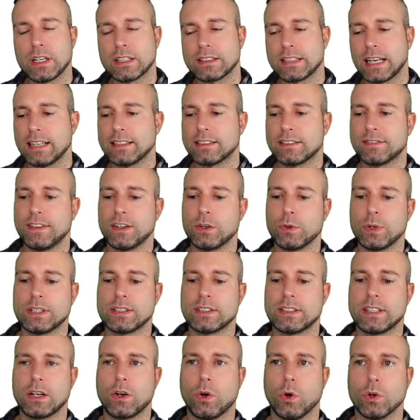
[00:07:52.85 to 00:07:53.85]
Das heißt, wenn du
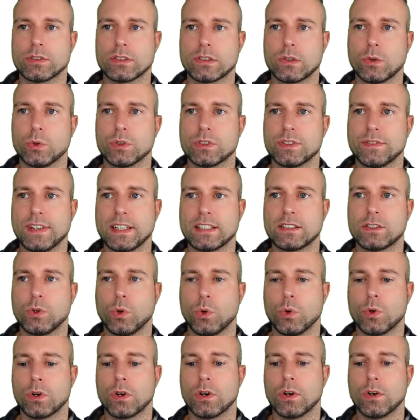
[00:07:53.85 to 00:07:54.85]
jetzt die kostenlose
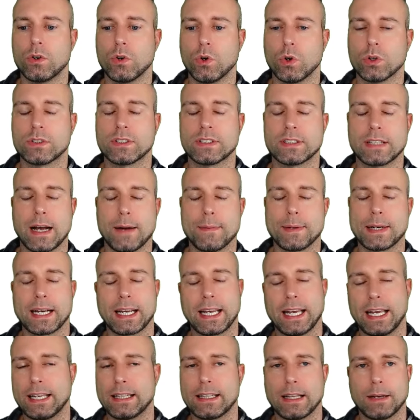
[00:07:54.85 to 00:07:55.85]
Version nutzt, aber da
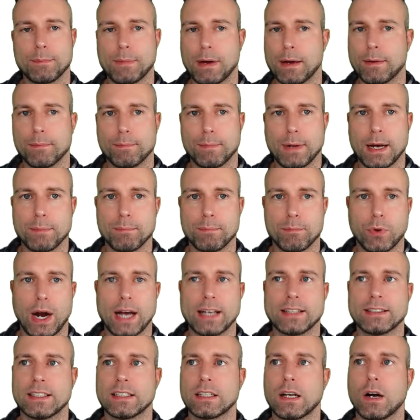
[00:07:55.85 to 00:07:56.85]
gehe ich dann beim, beim
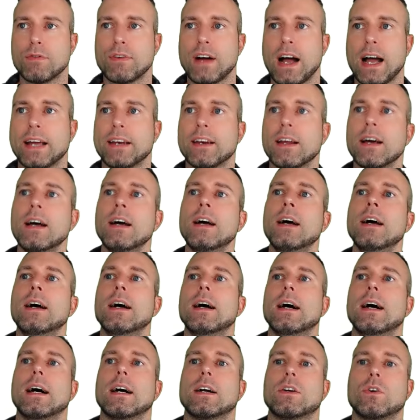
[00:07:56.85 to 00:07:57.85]
Pricing drauf ein,
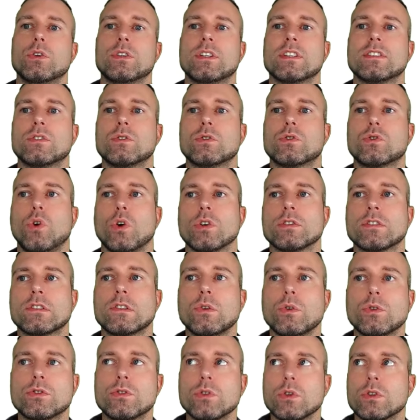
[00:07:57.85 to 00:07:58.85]
äh, könntest du es
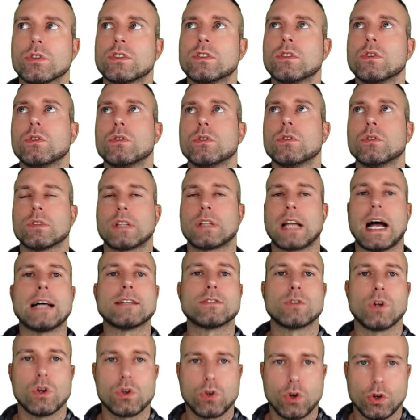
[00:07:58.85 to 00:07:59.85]
kostenlos nutzen und, und da
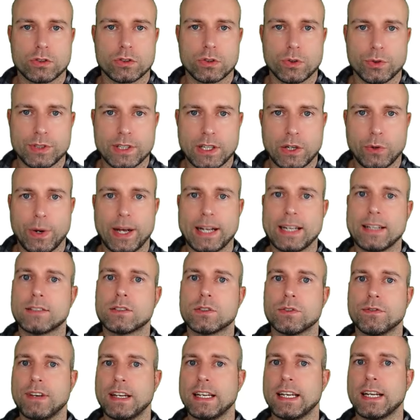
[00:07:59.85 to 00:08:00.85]
hast du auch kostenlose
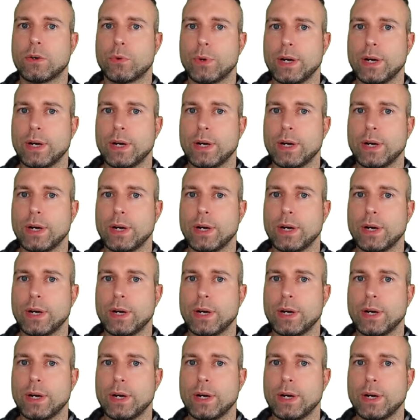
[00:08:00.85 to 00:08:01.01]
Credits und wenn die